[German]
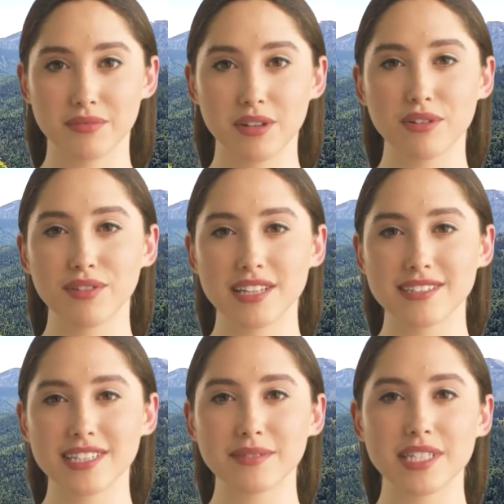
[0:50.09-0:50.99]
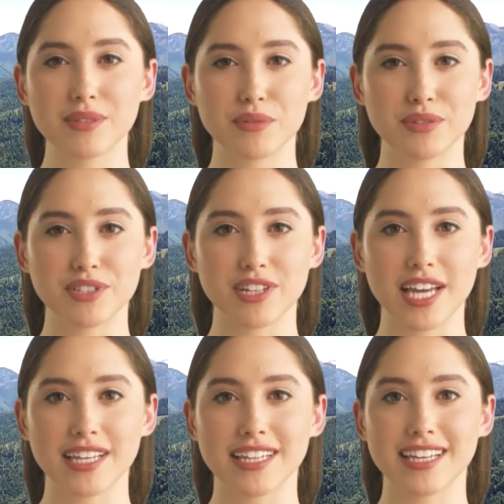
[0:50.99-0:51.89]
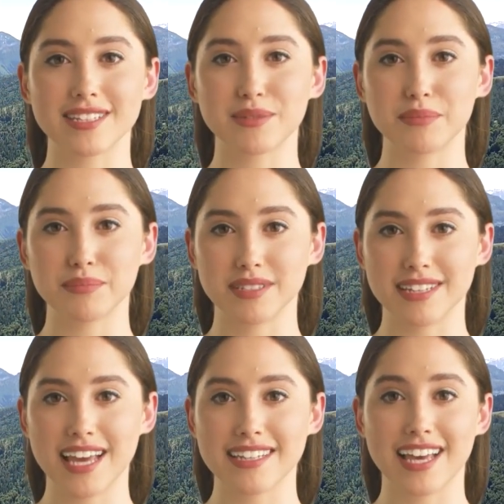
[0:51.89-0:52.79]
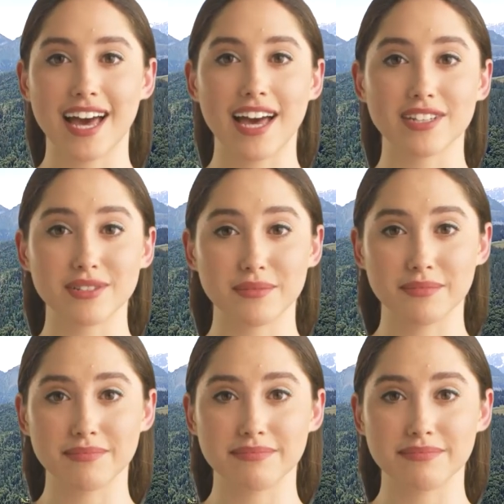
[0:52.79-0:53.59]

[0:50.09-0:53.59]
und fast in Minutenschnelle die gesunden Zellen erreichen.